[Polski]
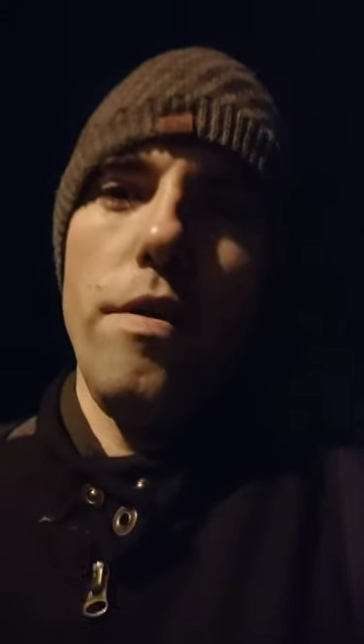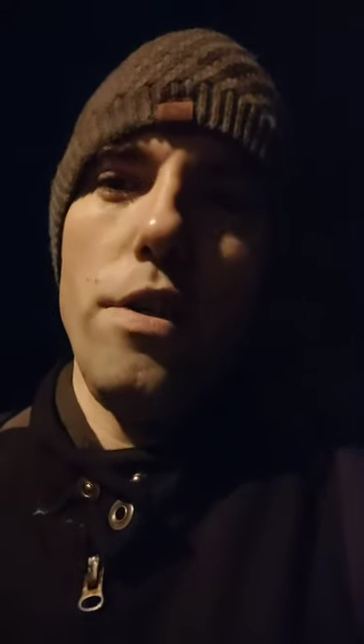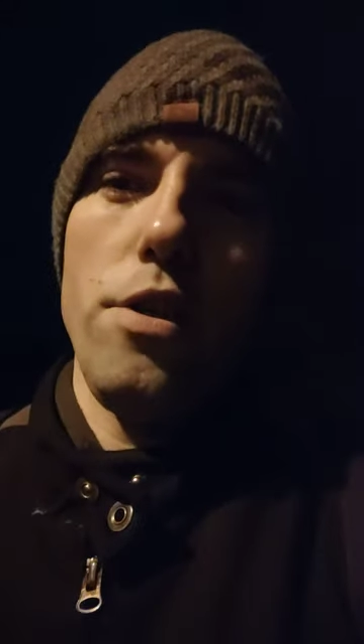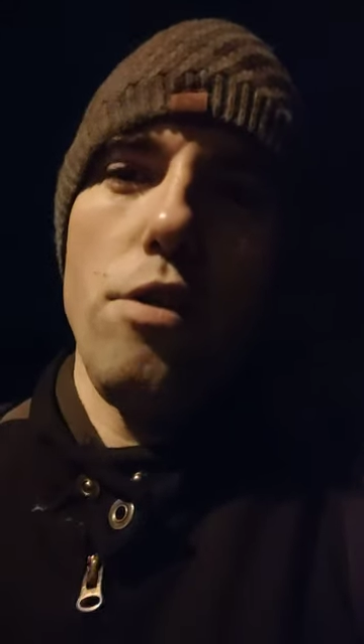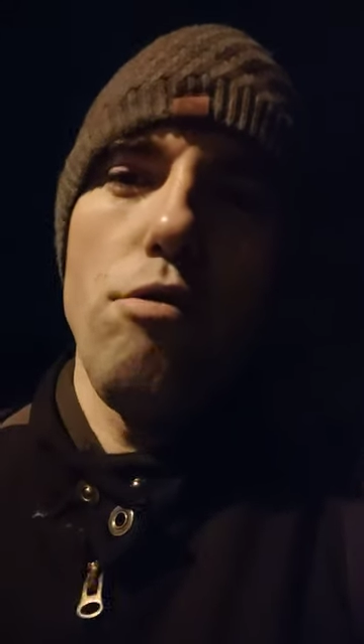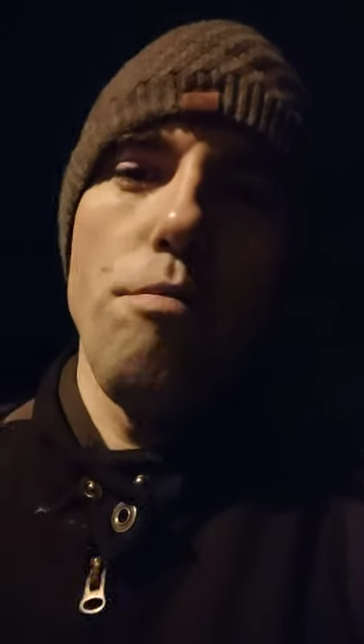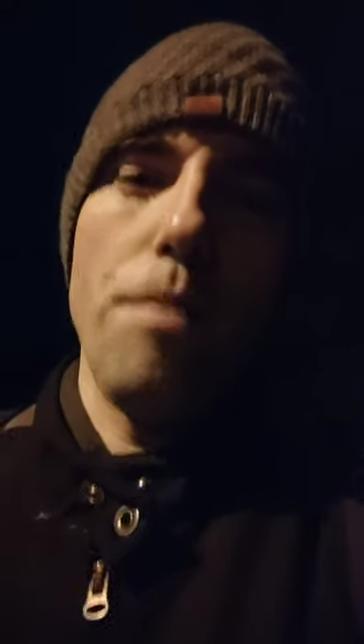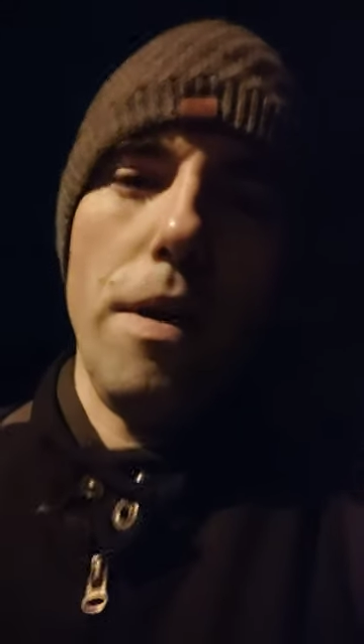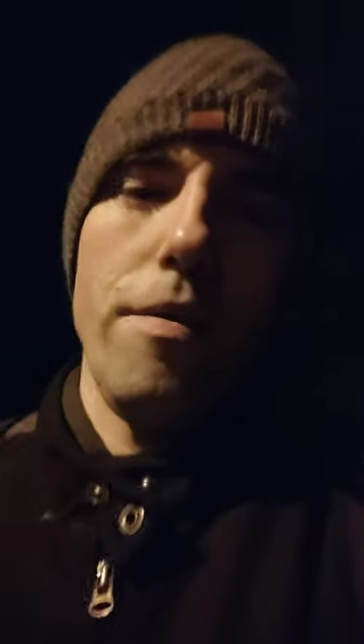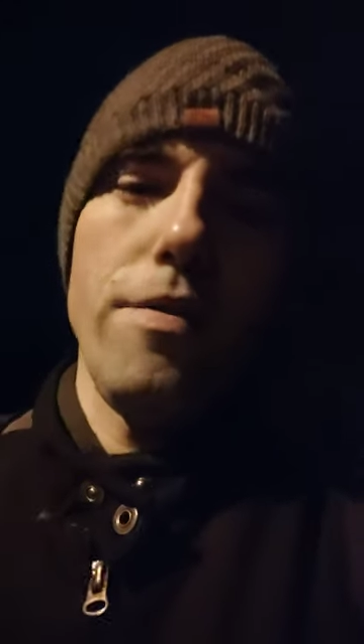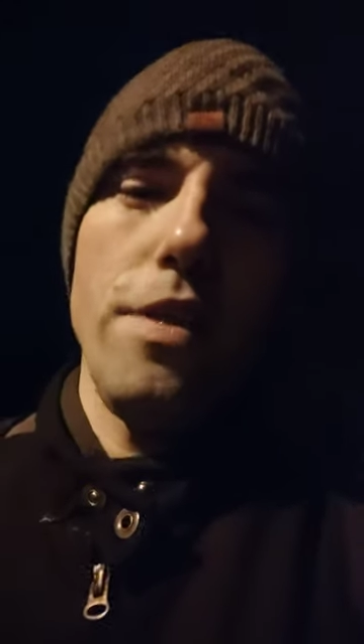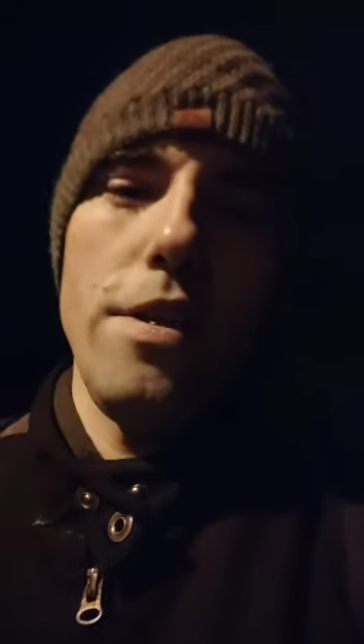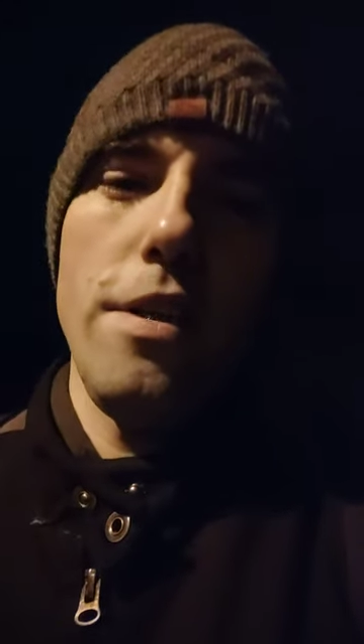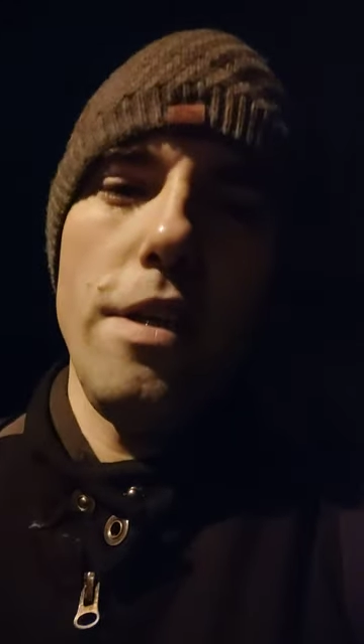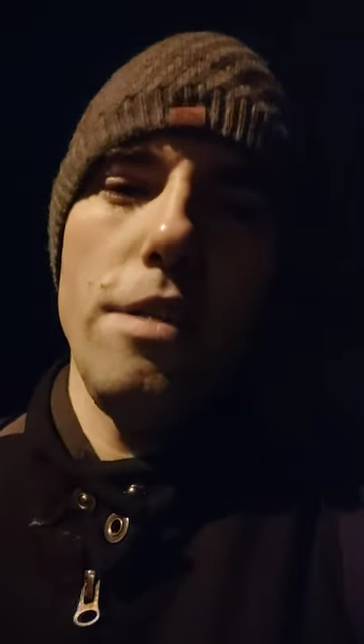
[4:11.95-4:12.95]
wasze
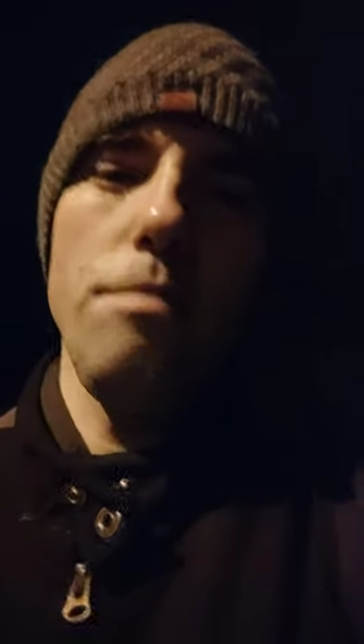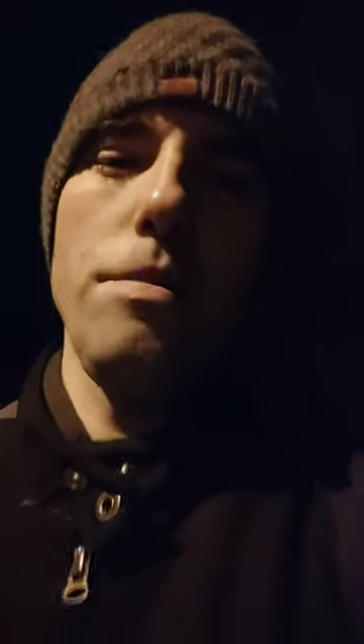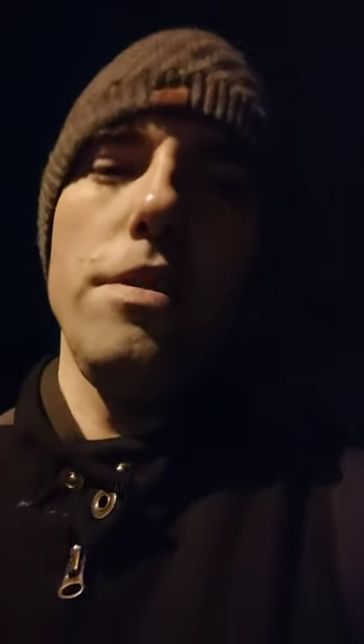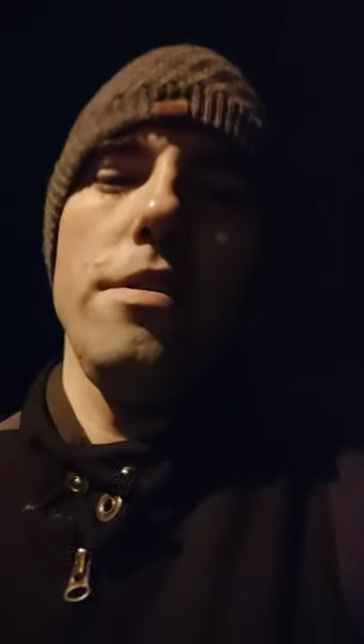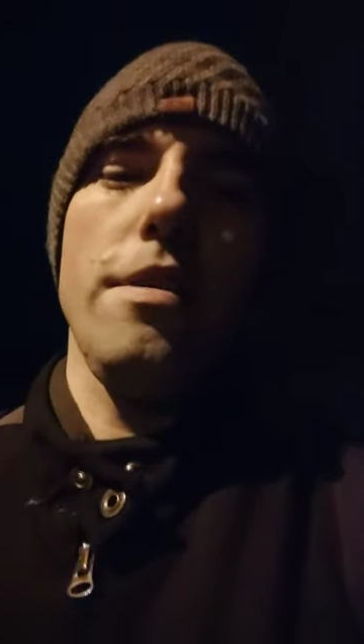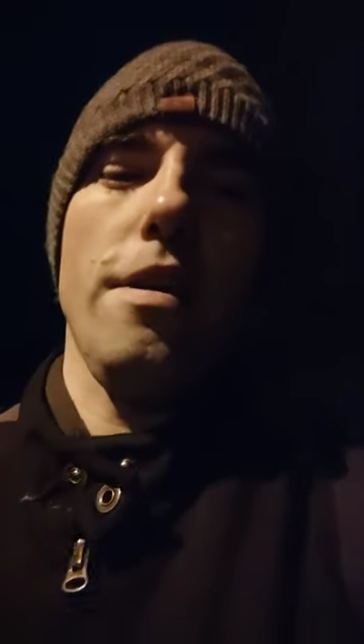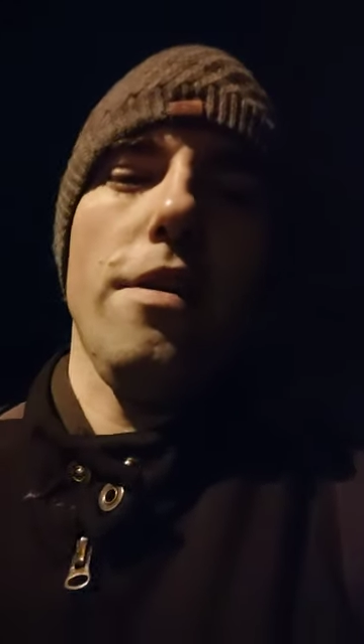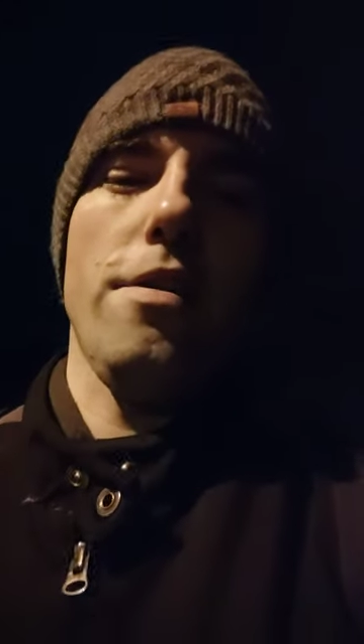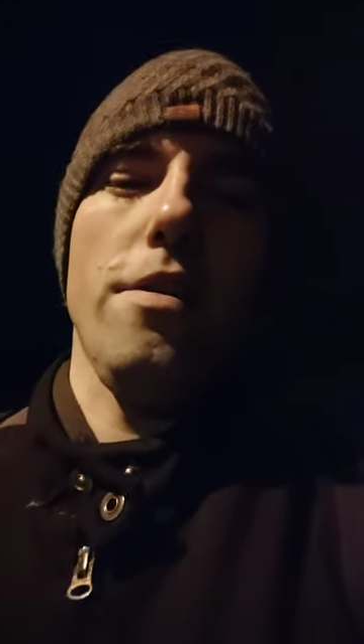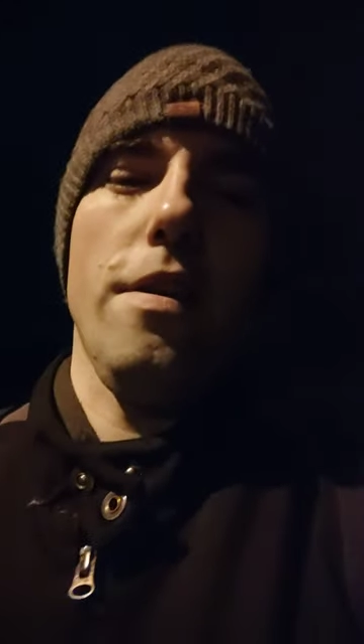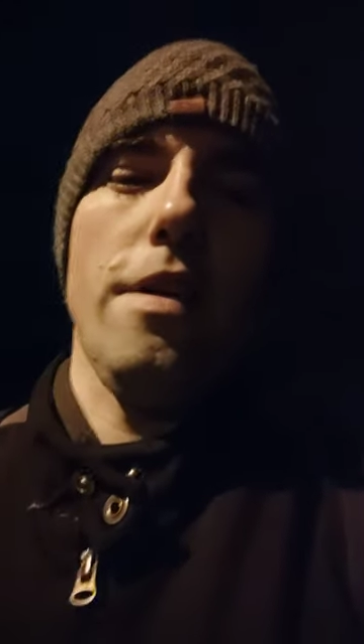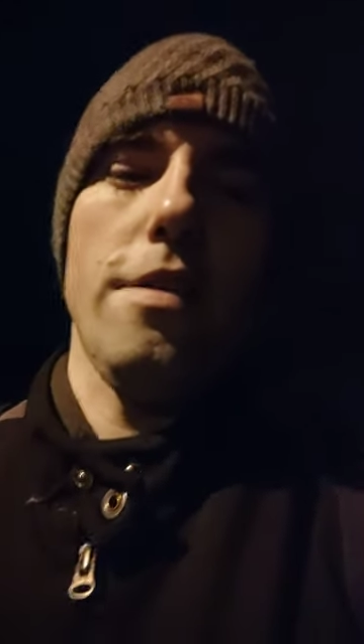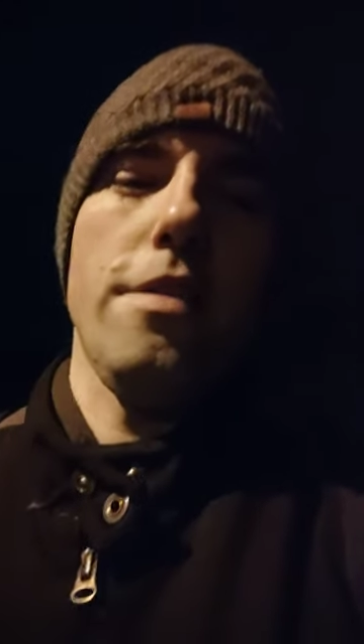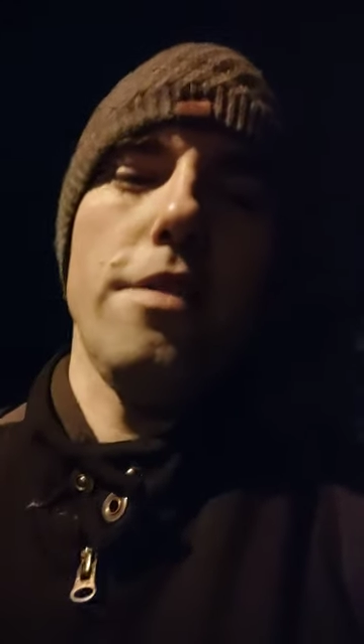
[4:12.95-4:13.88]
uprawnienia administratora